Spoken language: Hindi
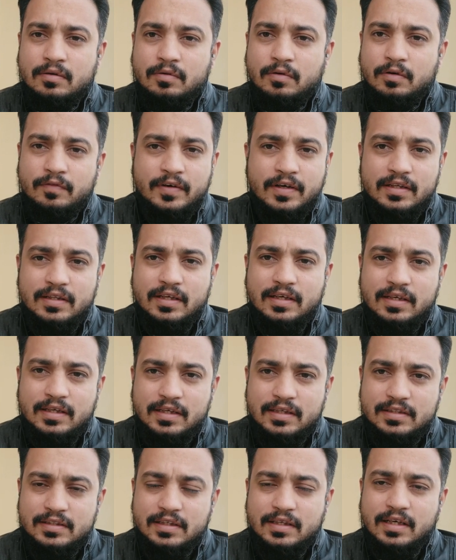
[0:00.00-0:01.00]
कोई फ़ायदा
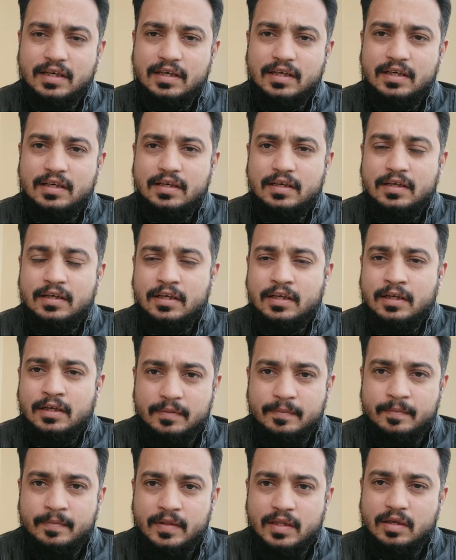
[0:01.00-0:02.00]
नहीं है जीने का
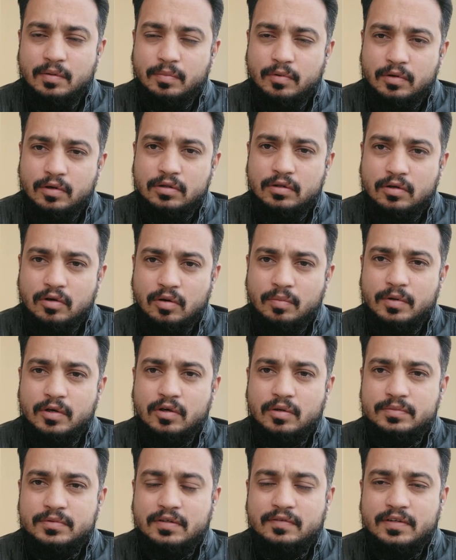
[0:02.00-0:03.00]
ये बहुत कॉमन
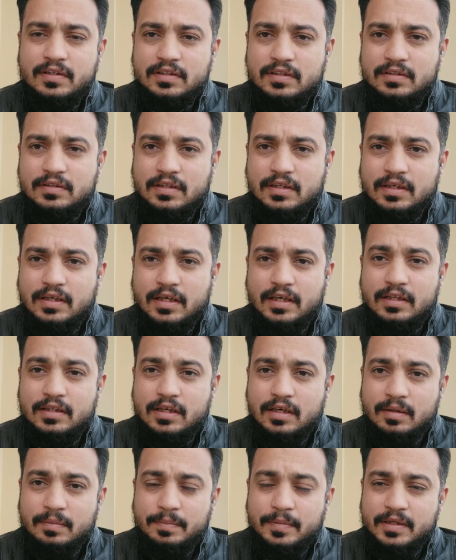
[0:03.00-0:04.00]
ऑब्जर्वेशन हैं
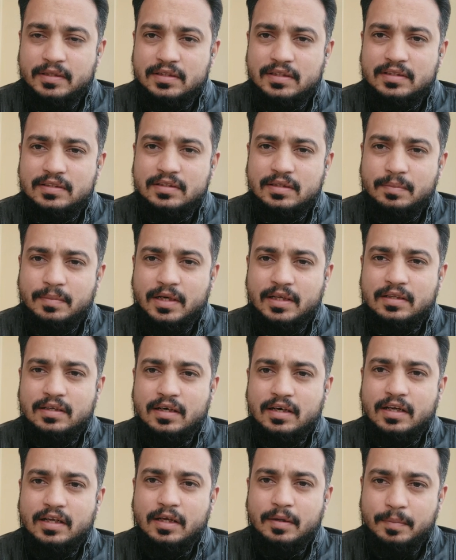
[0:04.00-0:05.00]
इतने पेशेंट से बात
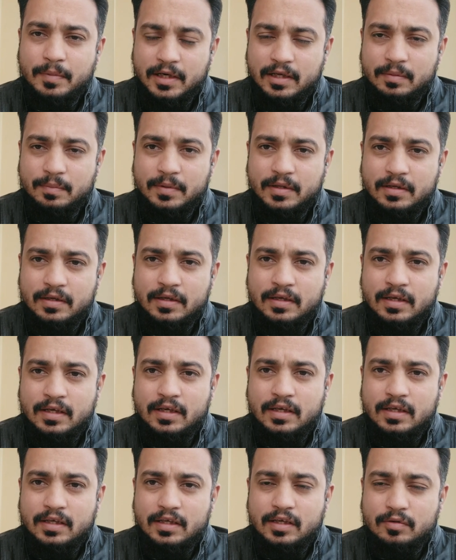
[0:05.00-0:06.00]
करने के बाद
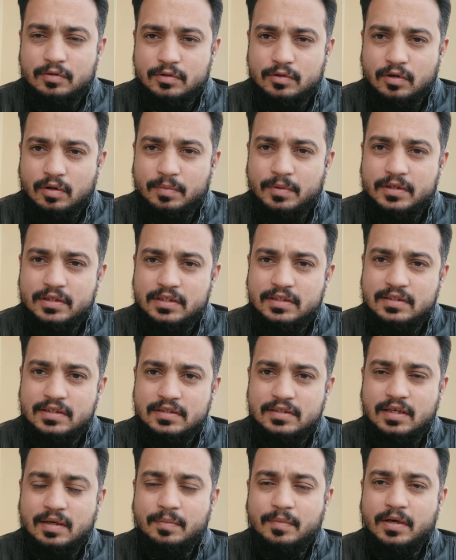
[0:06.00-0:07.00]
में ये कुछ कॉमन चीज़ें
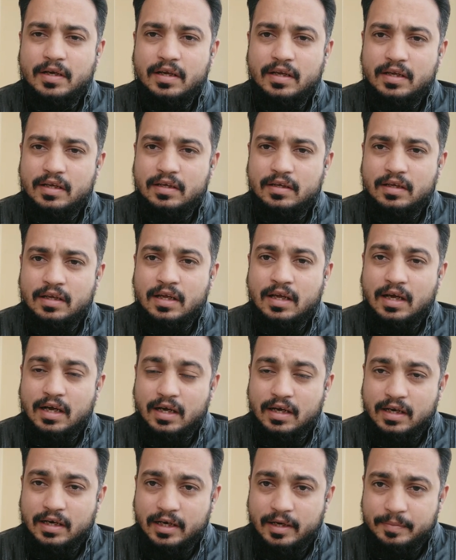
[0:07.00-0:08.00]
सामने आई हैं
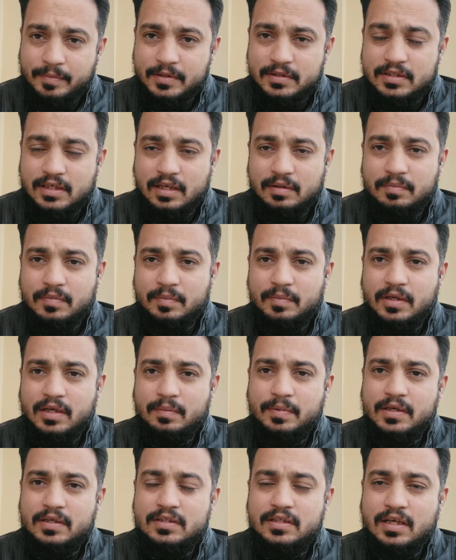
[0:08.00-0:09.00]
अगर आपके साथ में भी ये
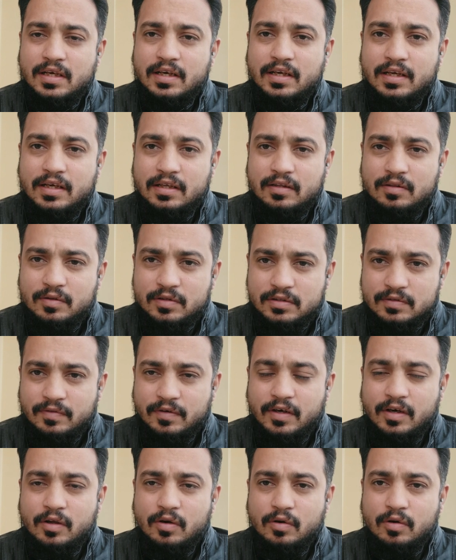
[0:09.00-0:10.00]
परेशानी है तो इस
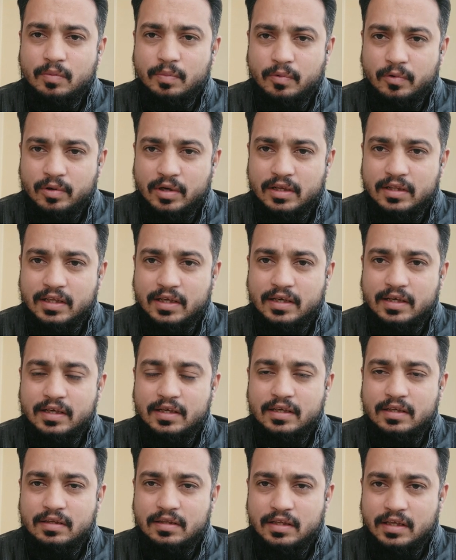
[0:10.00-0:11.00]
वीडियो को पूरा देखें
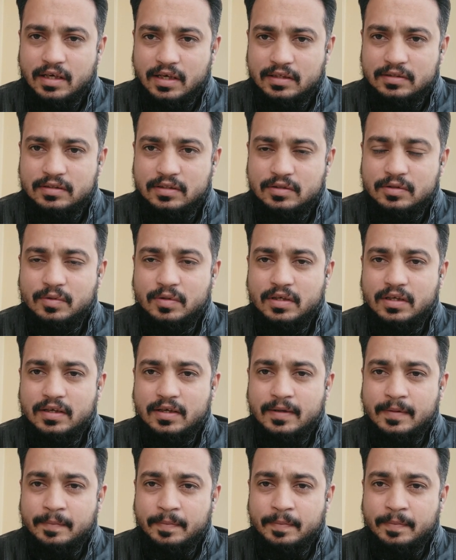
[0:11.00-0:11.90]
ध्यान से सुने